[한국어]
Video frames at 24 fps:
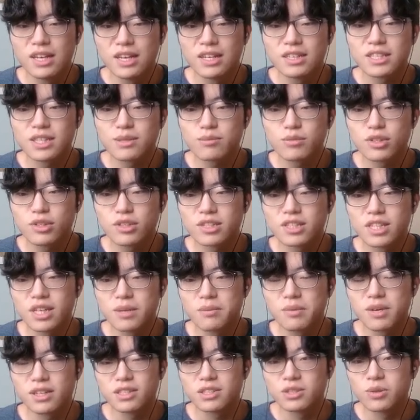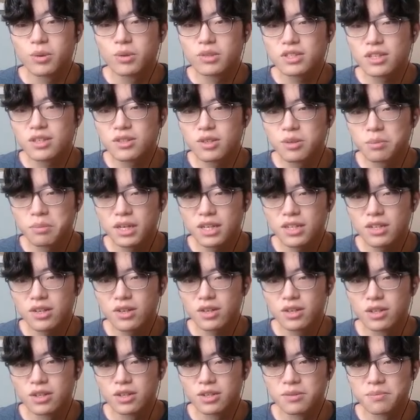식물을 재배하는 농장으로
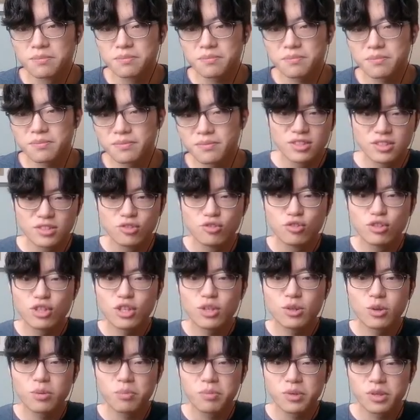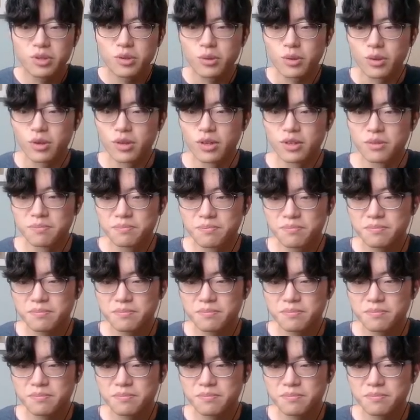팔려가요. 유기농 비료로요.